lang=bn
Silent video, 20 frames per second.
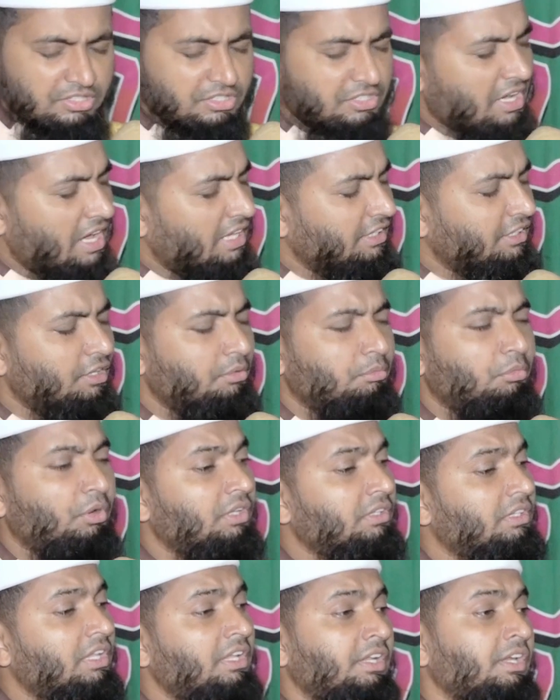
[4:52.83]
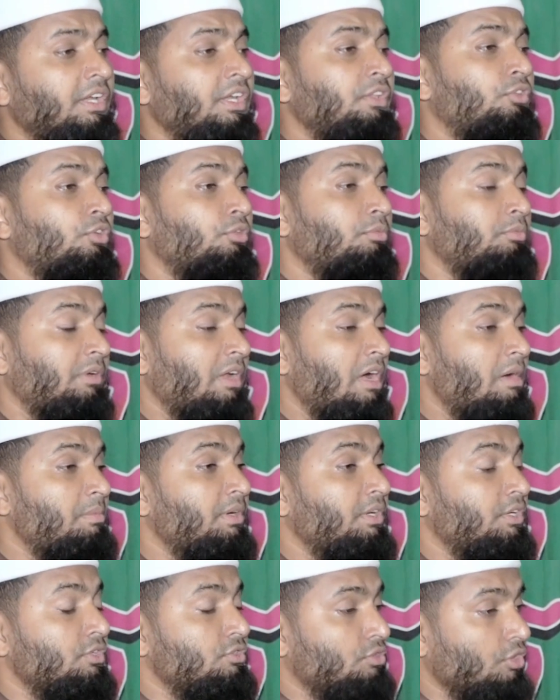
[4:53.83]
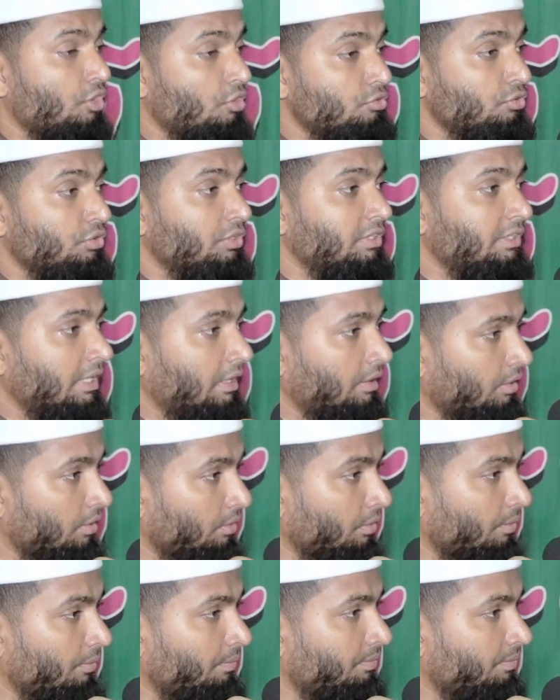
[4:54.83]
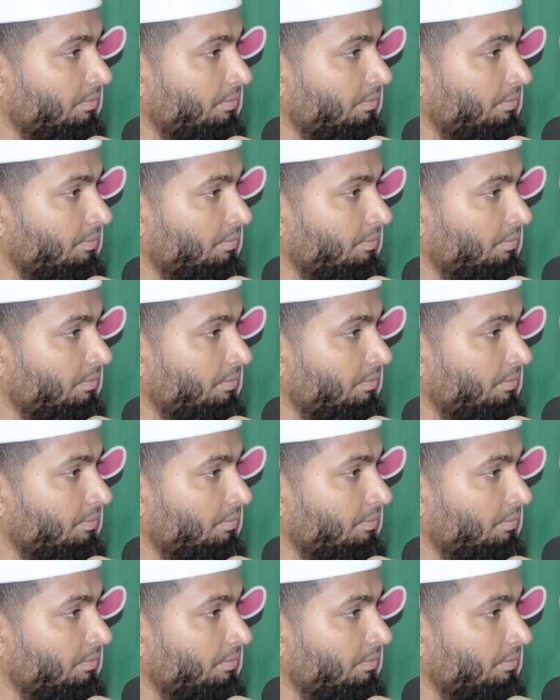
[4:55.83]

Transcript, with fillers: জিহাদের ময়দানে তোমরা আমাকে সহযোগিতা করো